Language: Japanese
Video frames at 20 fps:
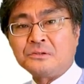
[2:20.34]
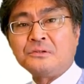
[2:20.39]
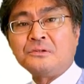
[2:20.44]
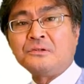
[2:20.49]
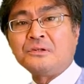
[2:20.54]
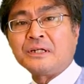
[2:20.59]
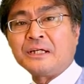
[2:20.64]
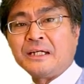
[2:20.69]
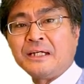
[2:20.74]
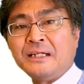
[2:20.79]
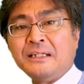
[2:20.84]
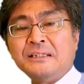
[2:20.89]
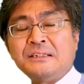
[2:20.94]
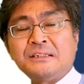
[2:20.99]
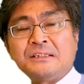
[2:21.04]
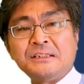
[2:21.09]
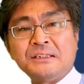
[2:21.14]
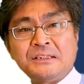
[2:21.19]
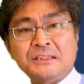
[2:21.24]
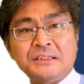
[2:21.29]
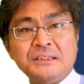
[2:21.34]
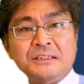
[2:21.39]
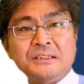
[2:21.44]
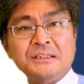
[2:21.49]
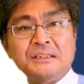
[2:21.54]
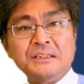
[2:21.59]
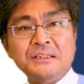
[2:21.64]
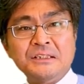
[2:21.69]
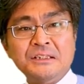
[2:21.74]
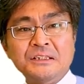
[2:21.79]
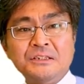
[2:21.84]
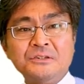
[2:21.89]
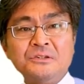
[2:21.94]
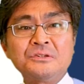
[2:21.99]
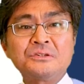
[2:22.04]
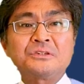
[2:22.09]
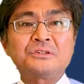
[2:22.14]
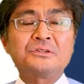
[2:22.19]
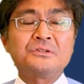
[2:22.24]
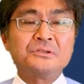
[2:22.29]
と HCE
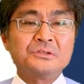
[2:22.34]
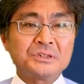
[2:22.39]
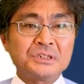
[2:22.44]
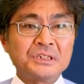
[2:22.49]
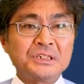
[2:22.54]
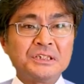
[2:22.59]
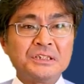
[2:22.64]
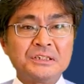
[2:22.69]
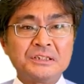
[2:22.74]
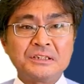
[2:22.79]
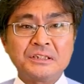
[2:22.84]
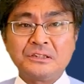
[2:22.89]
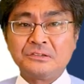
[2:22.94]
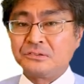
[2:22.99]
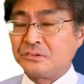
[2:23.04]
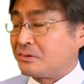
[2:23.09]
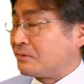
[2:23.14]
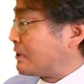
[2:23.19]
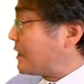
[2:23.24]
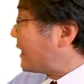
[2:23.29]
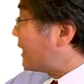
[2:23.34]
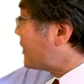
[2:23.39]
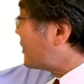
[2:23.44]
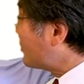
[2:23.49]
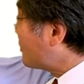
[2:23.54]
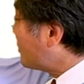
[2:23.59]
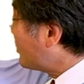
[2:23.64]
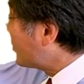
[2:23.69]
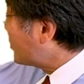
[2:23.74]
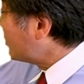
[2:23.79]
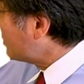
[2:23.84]
の相似比っていうのはこ